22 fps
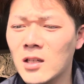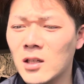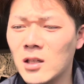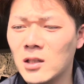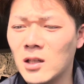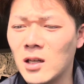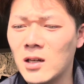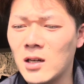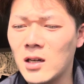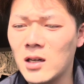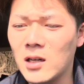
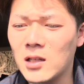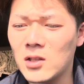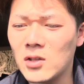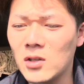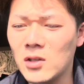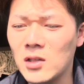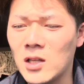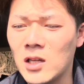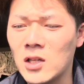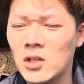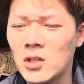田中克
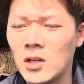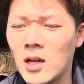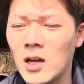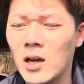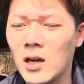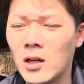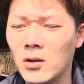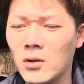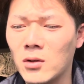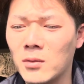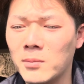之選手ね、
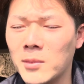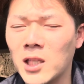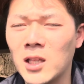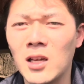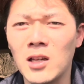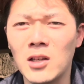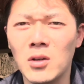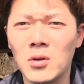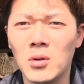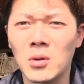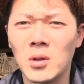あの、まあ、
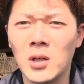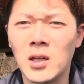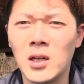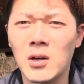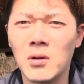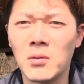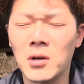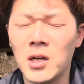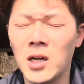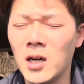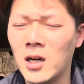帝京
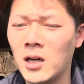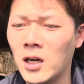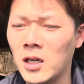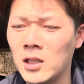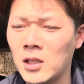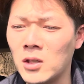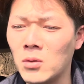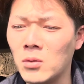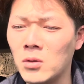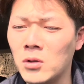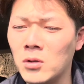長岡上が
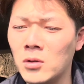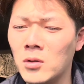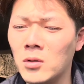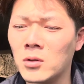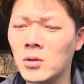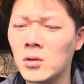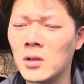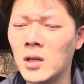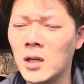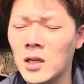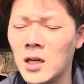りというこ
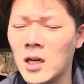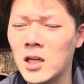とでね、